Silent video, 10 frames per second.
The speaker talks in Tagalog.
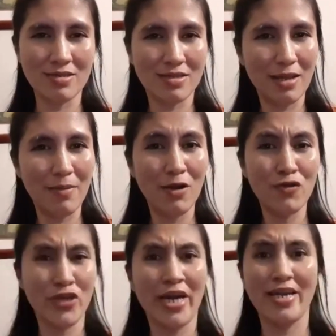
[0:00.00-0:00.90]

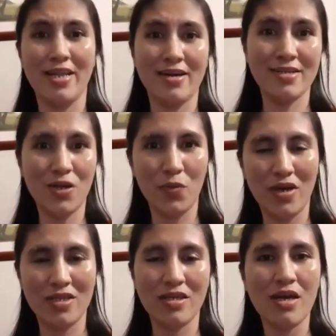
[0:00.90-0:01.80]
trabaho na kailangan
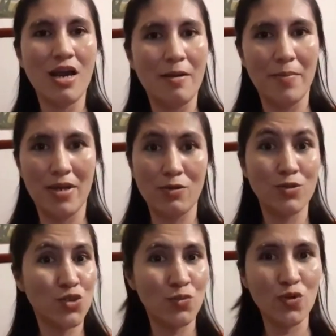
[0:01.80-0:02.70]
gawin para kung
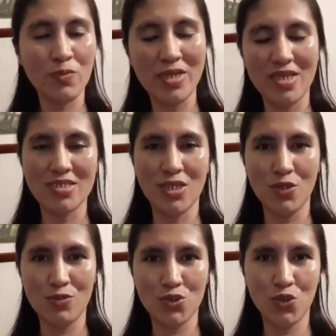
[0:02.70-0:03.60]
gusto mong kumita sa
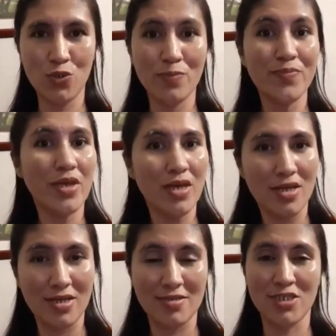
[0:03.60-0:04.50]
YouTube
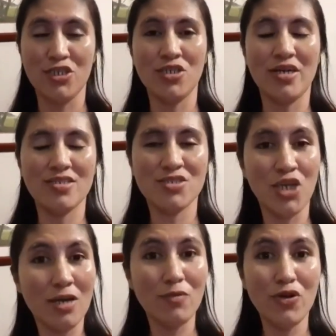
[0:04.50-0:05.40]
search, uh,
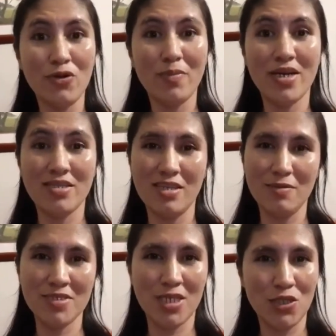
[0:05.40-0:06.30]
check mo yung mga
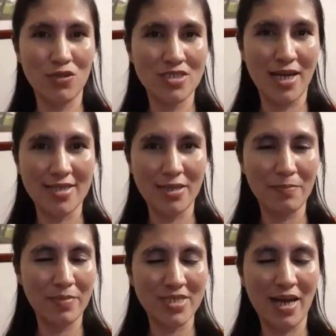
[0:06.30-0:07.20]
tips na nandun sa ating
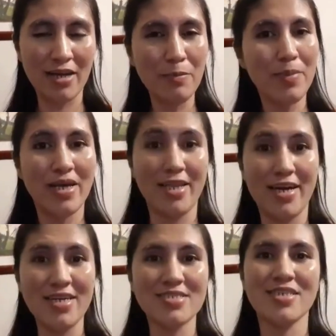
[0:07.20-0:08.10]
sa aking
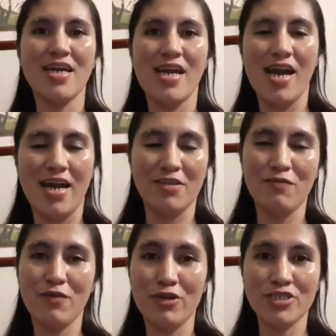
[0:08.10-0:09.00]
playlist and of
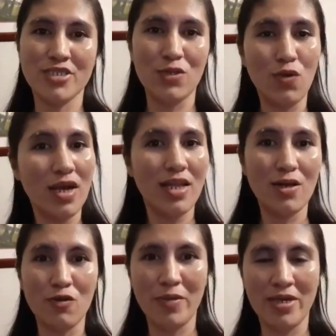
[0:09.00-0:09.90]
course tanong ka
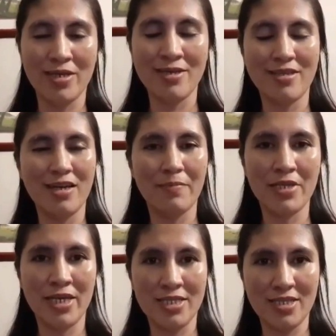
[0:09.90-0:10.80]
lang kung may hindi ka pa
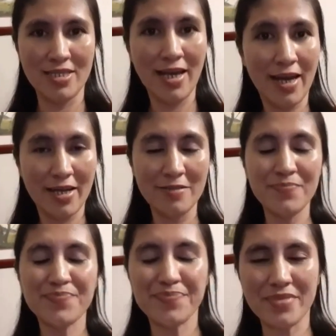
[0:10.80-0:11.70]
naiintindihan
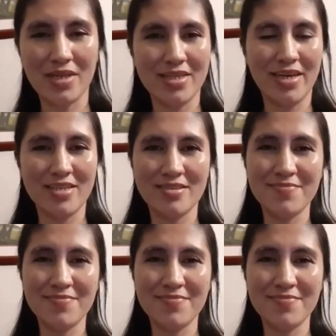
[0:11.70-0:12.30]
then